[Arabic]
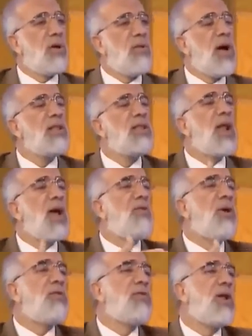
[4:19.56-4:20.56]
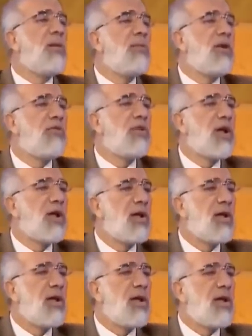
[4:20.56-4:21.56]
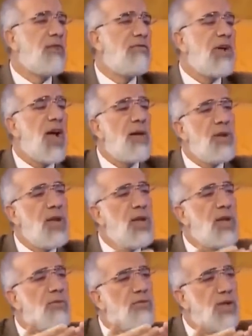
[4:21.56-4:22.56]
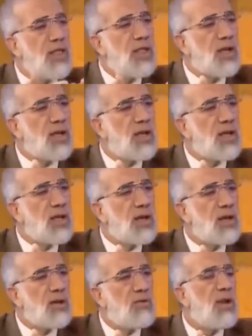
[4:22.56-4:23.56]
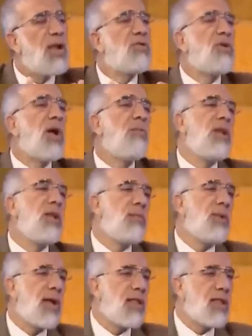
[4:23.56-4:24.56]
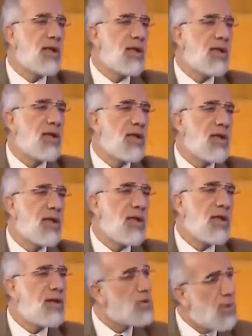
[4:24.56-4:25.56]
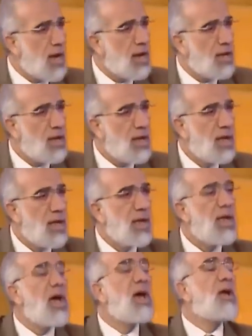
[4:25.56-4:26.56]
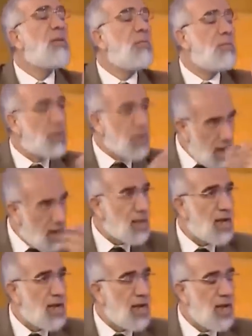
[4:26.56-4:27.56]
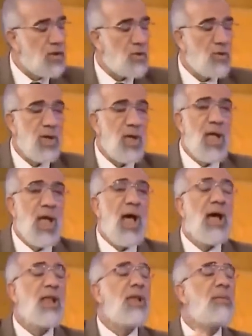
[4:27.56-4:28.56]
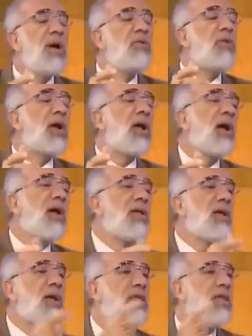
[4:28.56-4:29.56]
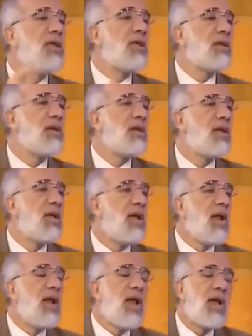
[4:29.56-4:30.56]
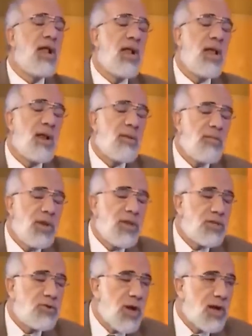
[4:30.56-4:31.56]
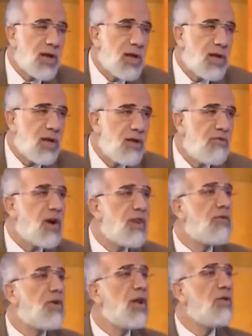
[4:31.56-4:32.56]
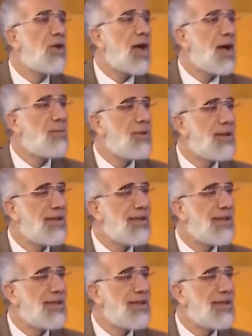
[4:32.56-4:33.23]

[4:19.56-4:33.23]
وانت العواد الى المغفره فعاملني بفضلك ولا تعاملني بعدلك لا اله الا الله سبحان الله لا إله يا رب هكذا كان يدعو العباد لك غيري كثير لا إله لكن لا رب لي سواك فاغفر لي وارحمني